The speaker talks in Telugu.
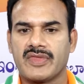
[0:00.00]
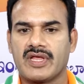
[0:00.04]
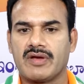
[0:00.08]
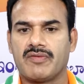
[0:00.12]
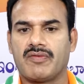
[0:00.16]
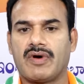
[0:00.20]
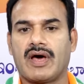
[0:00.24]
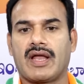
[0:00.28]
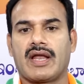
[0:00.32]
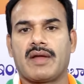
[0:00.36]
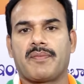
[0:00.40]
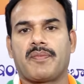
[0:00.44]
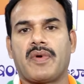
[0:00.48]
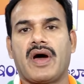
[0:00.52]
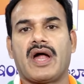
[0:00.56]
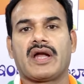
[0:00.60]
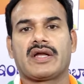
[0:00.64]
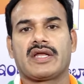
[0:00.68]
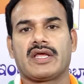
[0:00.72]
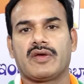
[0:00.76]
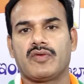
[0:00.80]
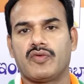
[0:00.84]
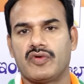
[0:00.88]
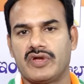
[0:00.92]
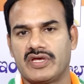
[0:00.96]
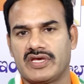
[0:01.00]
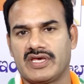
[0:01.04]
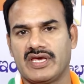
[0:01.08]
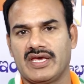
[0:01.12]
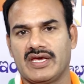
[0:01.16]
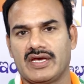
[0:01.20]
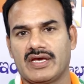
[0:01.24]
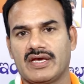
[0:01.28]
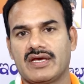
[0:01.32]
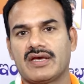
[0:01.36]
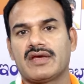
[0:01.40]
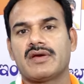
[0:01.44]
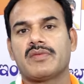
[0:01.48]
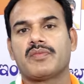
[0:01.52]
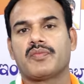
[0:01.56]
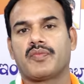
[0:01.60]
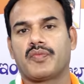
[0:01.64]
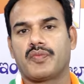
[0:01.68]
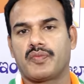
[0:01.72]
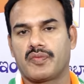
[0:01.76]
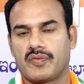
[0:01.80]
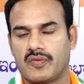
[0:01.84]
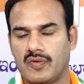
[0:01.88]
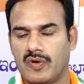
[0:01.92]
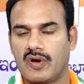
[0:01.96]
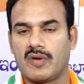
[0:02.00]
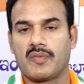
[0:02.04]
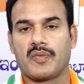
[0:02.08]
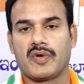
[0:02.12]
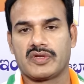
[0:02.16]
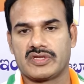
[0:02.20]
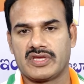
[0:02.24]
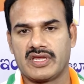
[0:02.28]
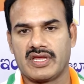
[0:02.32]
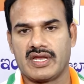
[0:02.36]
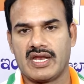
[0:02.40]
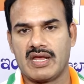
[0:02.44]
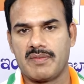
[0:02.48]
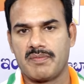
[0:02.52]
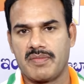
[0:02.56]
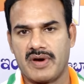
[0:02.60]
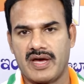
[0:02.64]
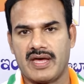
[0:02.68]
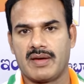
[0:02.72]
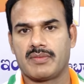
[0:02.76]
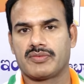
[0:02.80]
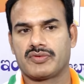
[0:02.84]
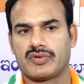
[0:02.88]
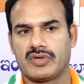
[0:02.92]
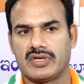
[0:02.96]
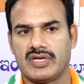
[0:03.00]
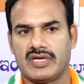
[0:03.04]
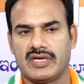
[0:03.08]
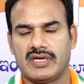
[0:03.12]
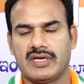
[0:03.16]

వాళ్ళ పార్టీ ఉనికి కోల్పోతుందనే భయంతో